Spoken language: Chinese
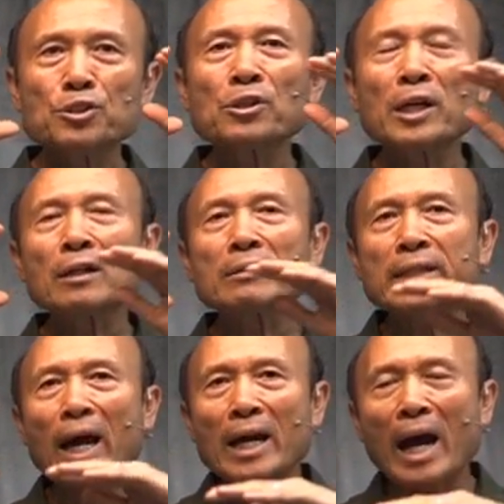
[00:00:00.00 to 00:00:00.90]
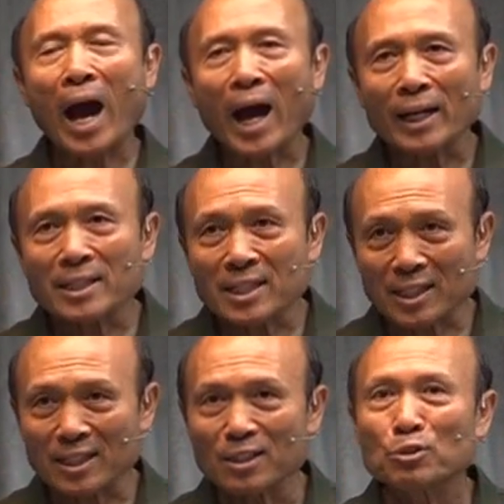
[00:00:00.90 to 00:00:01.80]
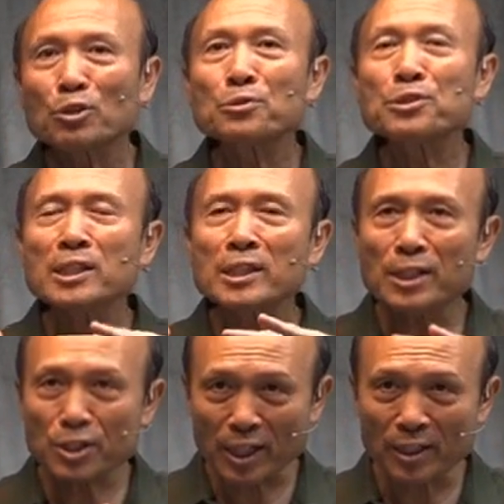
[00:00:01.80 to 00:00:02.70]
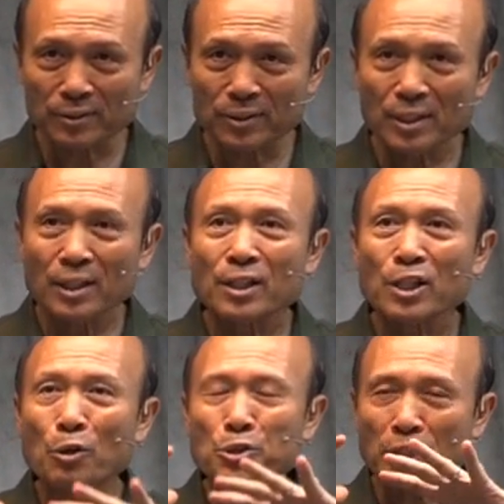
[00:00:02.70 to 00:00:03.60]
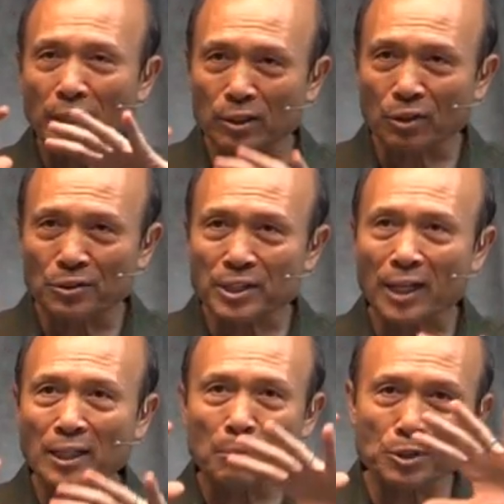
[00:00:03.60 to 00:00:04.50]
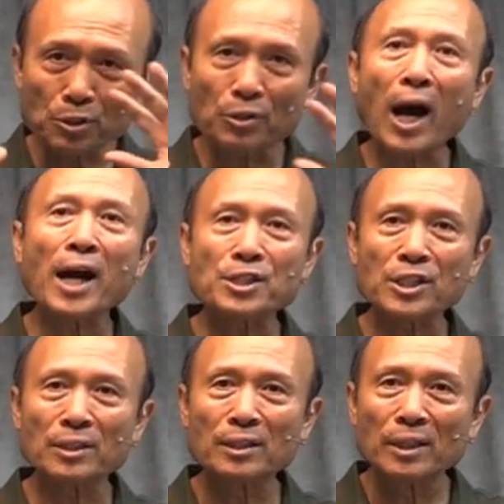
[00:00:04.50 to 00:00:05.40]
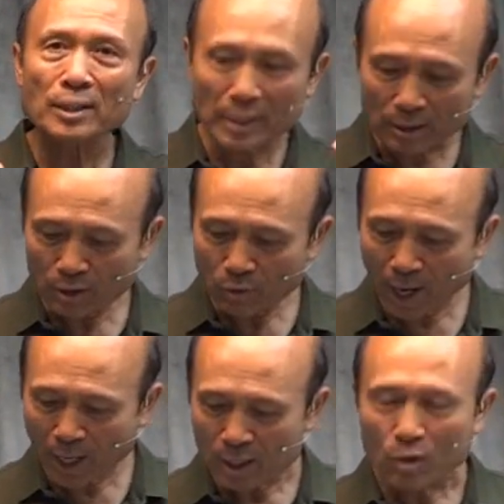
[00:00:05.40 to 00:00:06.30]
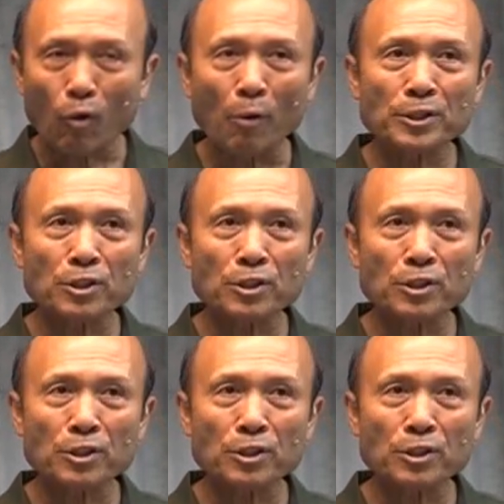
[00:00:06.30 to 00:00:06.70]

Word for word: 就能够带孩子都经历神，有神的同在，他们就爱神。这样的话，我